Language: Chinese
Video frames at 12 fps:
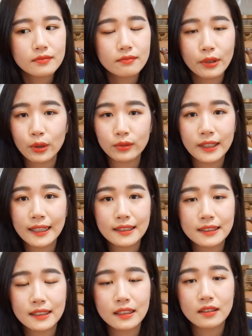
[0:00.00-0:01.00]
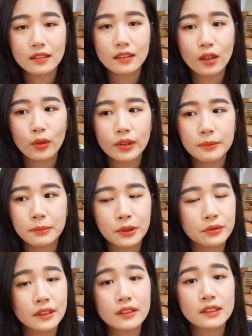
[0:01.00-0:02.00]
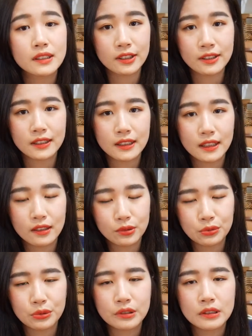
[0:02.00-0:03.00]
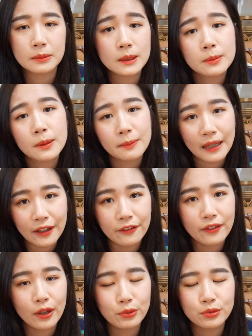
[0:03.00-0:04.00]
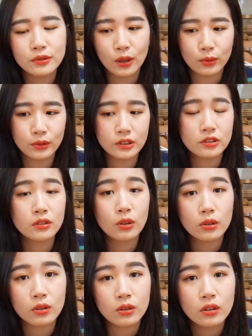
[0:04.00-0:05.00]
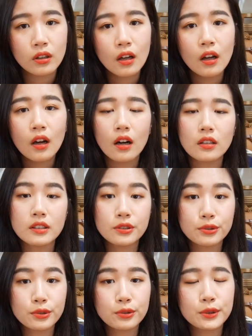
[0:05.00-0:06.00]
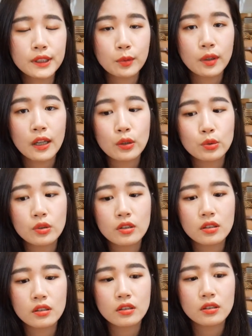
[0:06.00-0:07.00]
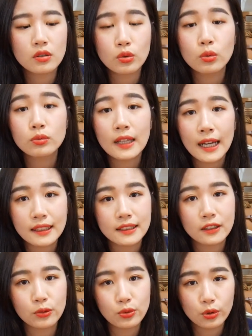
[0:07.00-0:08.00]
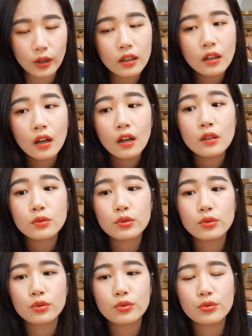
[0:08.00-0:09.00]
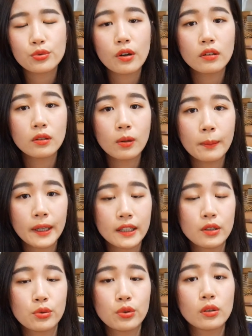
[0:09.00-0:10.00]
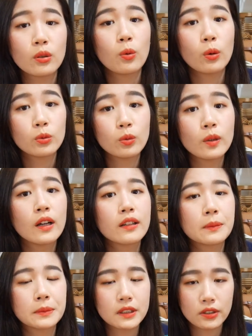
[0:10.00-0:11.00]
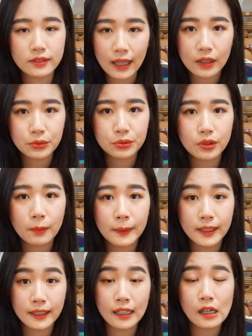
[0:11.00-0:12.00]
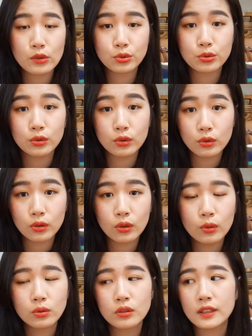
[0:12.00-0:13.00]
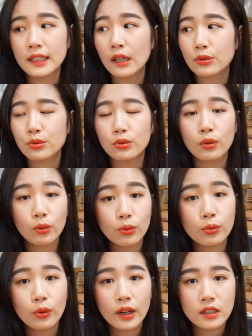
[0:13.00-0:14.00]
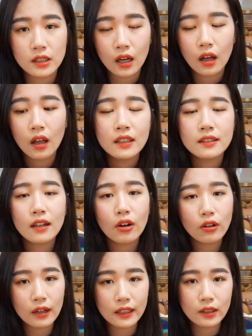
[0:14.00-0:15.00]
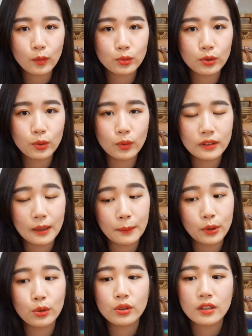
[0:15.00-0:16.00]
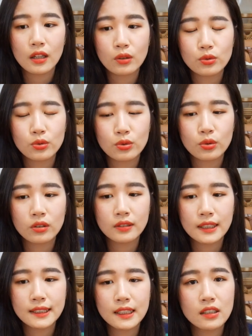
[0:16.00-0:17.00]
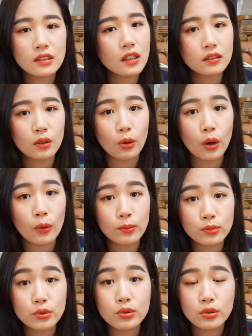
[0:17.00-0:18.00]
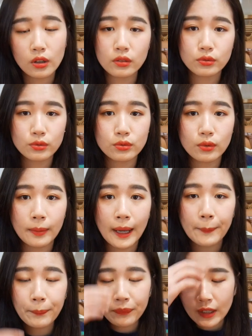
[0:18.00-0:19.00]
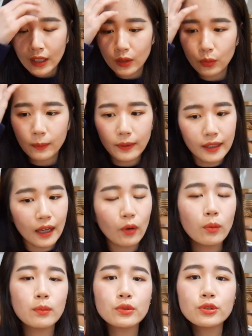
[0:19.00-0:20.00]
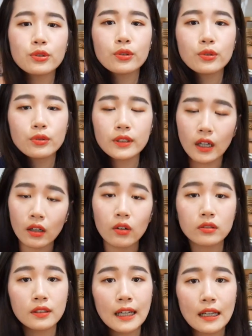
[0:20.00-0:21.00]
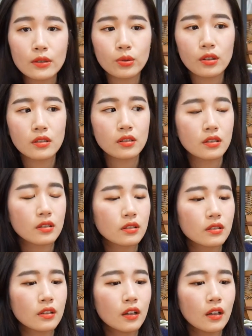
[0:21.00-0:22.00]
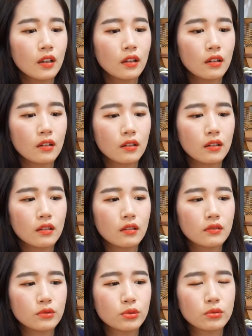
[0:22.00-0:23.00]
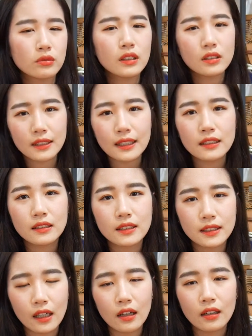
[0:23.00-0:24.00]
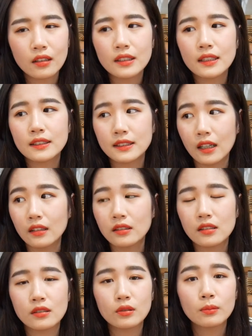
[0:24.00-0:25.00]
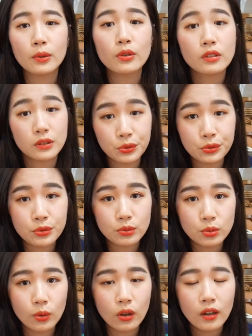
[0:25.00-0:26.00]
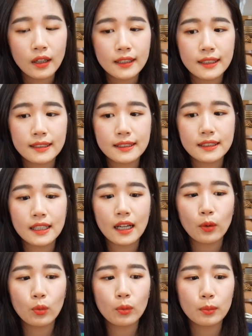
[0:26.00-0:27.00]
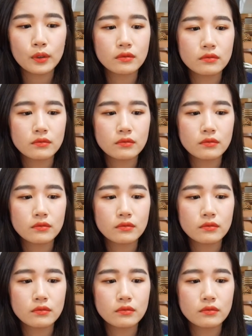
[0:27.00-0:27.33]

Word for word: 没有耐心了，然后也没有那个责任心了，就觉么这么麻烦要去照顾一只狗狗，而且啾啾相对来说是中大型犬，所以说需要的每天需要的活动量也比较大，需要每天带它出去溜溜，或者是带它去狗公园这样。那后来呢，我就跟我男朋友商量，就说那既然这样的话，我们就收养啾啾吧，因为本来我们就有养狗的打算，只是。呃，就一直在想，一直在讲，但是都没有实际去做。那既然我们